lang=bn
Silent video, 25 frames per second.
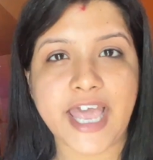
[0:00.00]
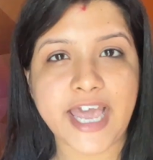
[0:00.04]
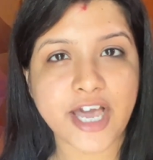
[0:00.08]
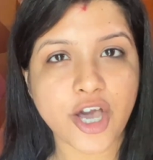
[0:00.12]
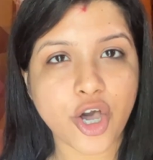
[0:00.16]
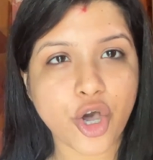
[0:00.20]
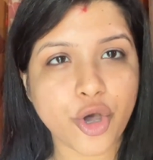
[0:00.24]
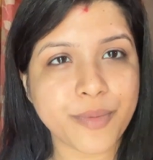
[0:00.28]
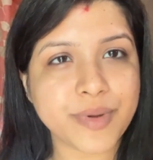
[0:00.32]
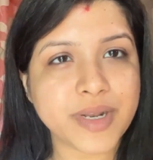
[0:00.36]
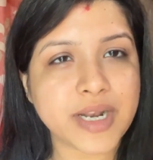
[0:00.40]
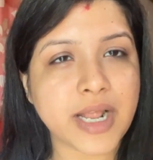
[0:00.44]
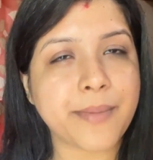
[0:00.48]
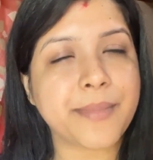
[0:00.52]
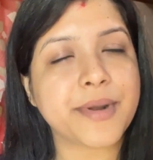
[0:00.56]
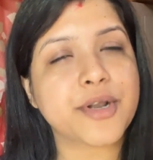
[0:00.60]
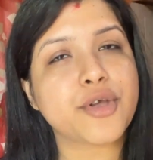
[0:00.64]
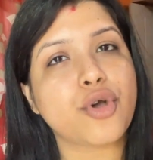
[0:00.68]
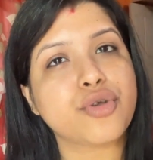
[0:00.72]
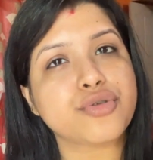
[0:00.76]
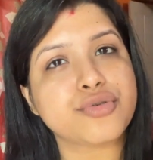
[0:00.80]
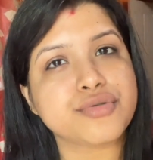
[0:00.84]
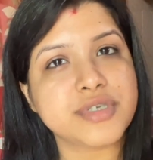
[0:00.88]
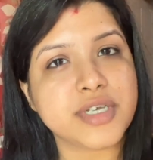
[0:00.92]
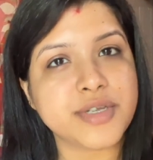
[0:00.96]
দেখা হবে না আবার
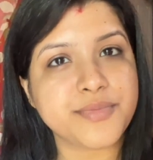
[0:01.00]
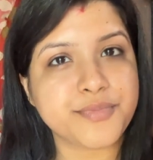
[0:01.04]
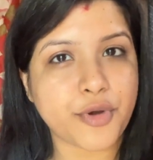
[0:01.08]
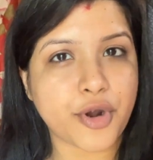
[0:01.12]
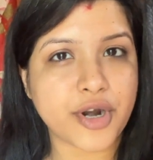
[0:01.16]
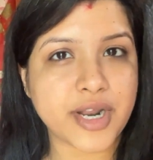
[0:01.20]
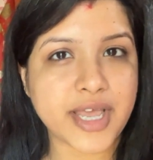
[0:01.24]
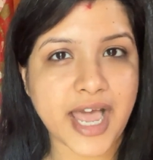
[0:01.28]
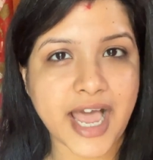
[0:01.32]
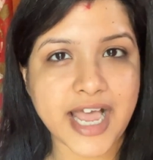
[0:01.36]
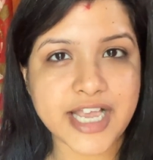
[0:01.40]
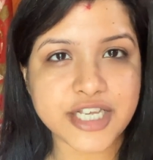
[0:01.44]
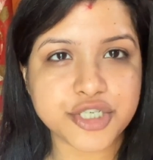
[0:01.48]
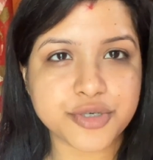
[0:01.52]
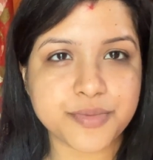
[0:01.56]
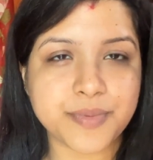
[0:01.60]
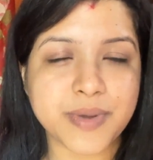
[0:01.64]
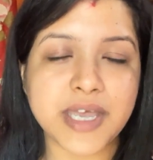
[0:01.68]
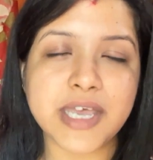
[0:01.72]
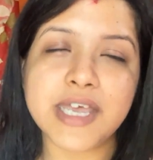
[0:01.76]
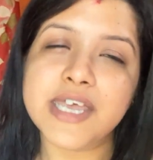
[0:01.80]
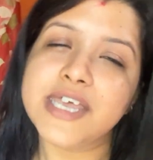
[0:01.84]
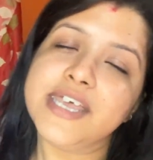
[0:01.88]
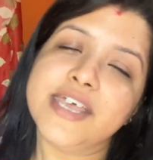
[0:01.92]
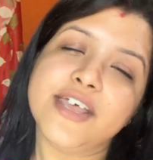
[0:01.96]
কতদিন পরে
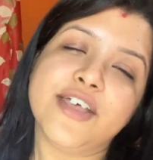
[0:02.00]
আসবে